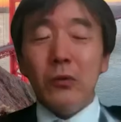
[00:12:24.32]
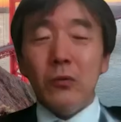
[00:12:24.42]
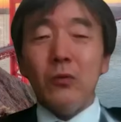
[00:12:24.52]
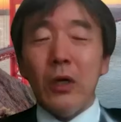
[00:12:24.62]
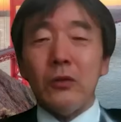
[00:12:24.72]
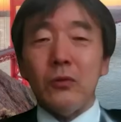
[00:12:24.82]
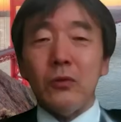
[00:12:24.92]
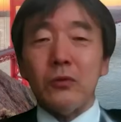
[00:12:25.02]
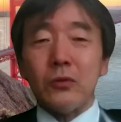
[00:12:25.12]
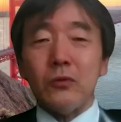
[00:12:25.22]
これを、そ
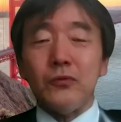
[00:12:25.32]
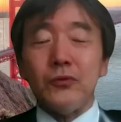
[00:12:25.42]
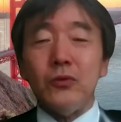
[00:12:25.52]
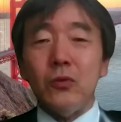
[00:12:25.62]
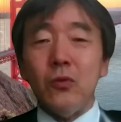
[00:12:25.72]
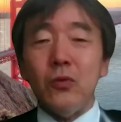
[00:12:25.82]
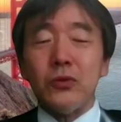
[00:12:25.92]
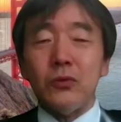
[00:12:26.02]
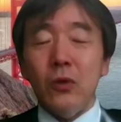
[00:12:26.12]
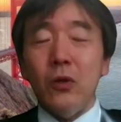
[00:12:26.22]
の扶養
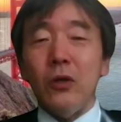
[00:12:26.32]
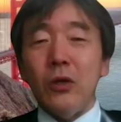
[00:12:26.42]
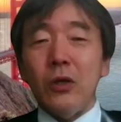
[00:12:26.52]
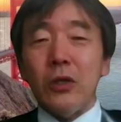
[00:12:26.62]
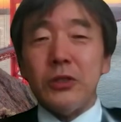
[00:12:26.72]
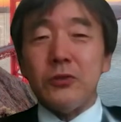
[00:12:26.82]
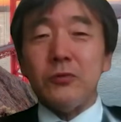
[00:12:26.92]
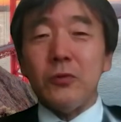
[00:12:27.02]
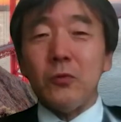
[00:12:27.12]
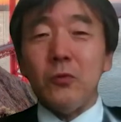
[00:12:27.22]
控除の基
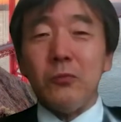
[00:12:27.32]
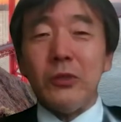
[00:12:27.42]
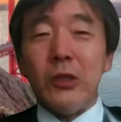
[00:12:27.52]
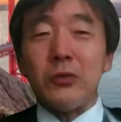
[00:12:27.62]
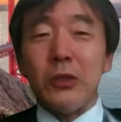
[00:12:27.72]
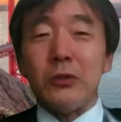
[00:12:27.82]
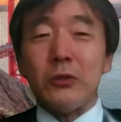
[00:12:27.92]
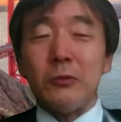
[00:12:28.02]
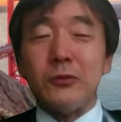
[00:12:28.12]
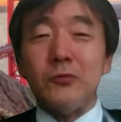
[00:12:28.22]
準のところを見直したいん
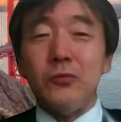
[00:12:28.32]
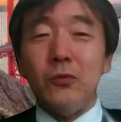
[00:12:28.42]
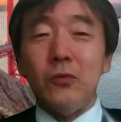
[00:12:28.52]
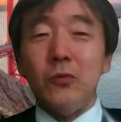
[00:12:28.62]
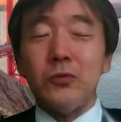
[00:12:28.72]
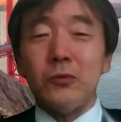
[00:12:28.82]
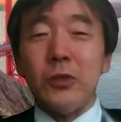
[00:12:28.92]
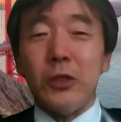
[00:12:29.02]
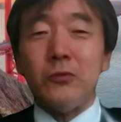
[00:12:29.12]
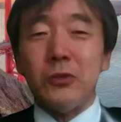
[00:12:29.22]
だったら、別に扶養控除の
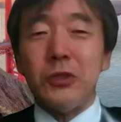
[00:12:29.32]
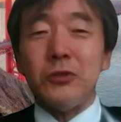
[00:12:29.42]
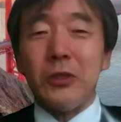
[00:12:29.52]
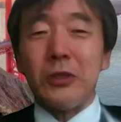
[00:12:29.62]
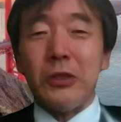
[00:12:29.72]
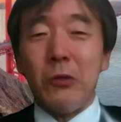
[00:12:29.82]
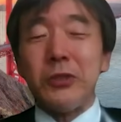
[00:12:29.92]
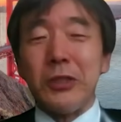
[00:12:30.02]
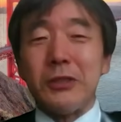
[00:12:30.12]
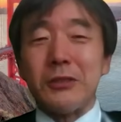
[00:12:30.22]
適用基準だけ
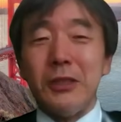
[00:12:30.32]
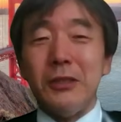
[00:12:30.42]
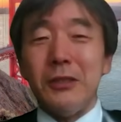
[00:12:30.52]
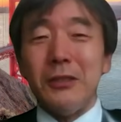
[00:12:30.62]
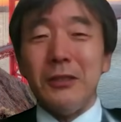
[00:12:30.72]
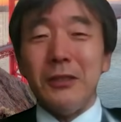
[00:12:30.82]
直しゃいいんですね。